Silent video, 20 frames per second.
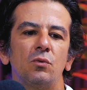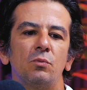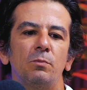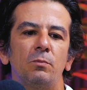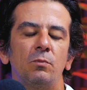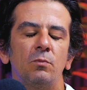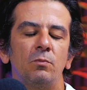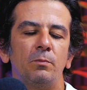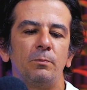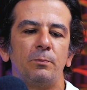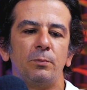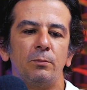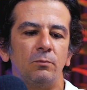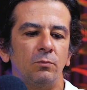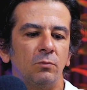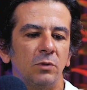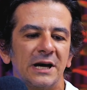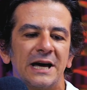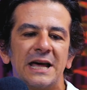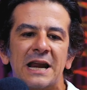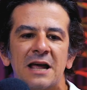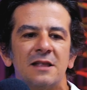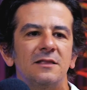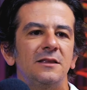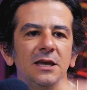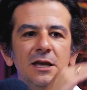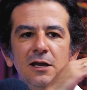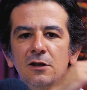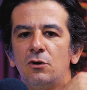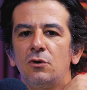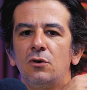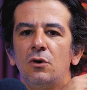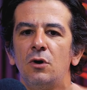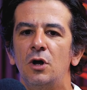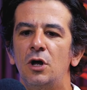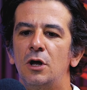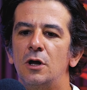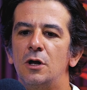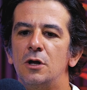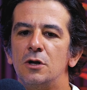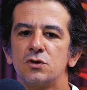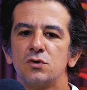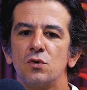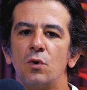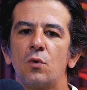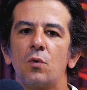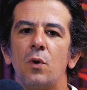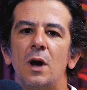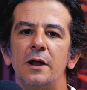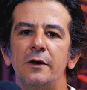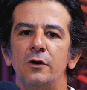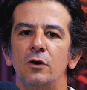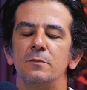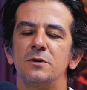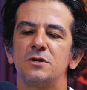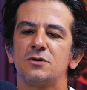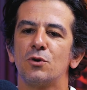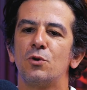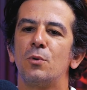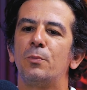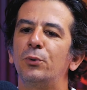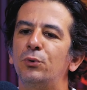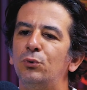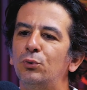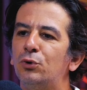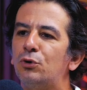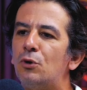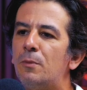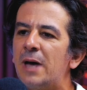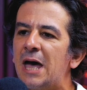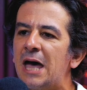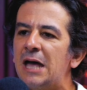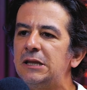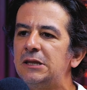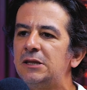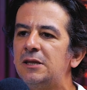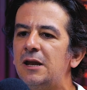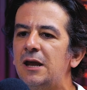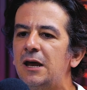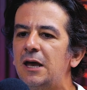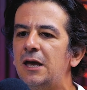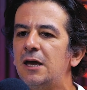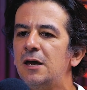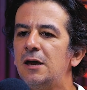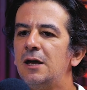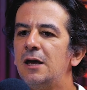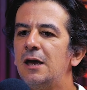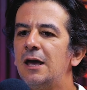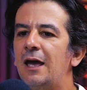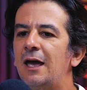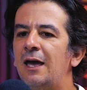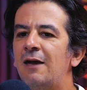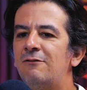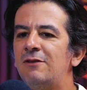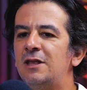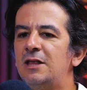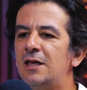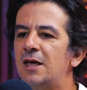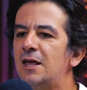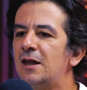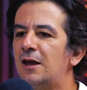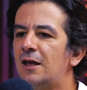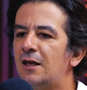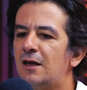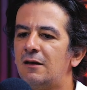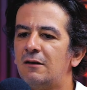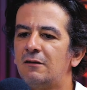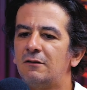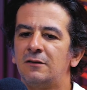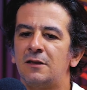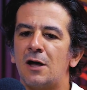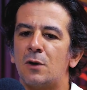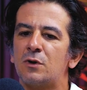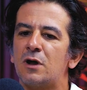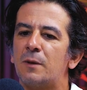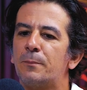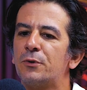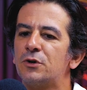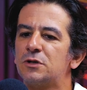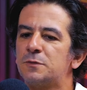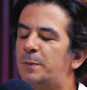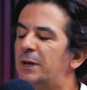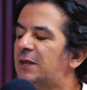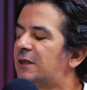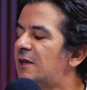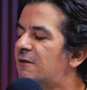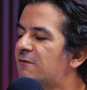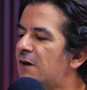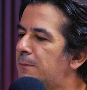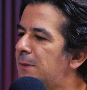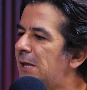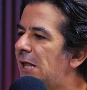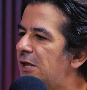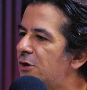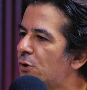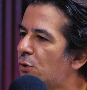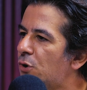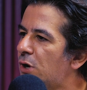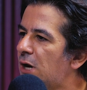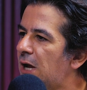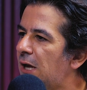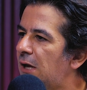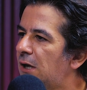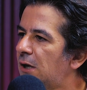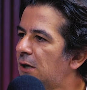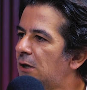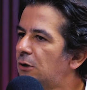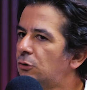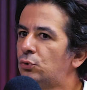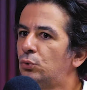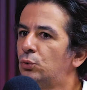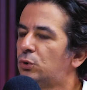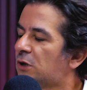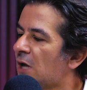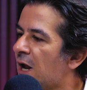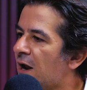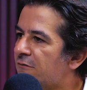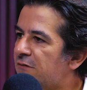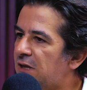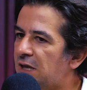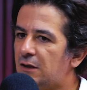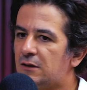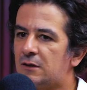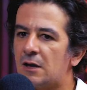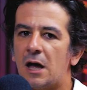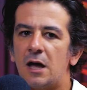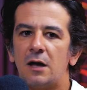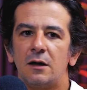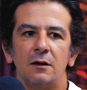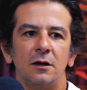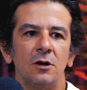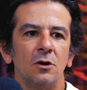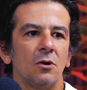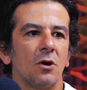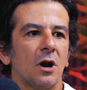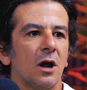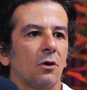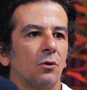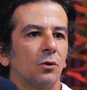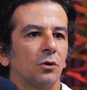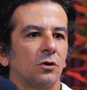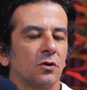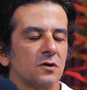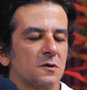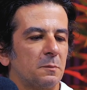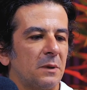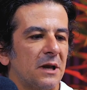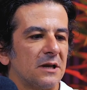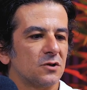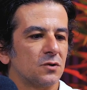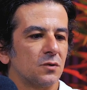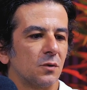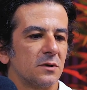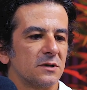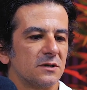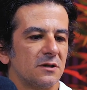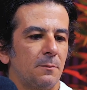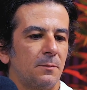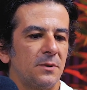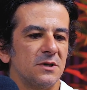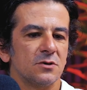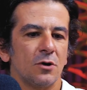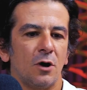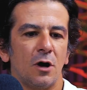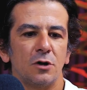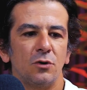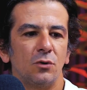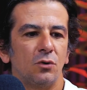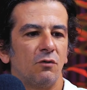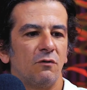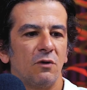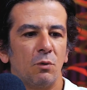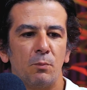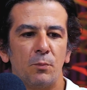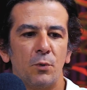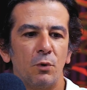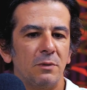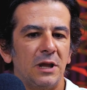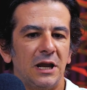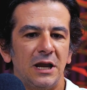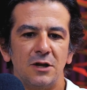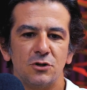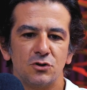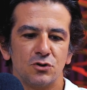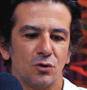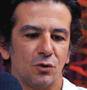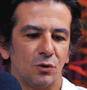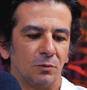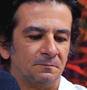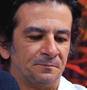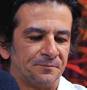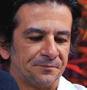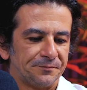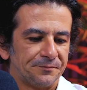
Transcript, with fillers: un, un gradino sul quale io mi sono potuto mettere e vedere da una prospettiva migliore tutta la vita. Io racconto spesso questo episodio dove un pomeriggio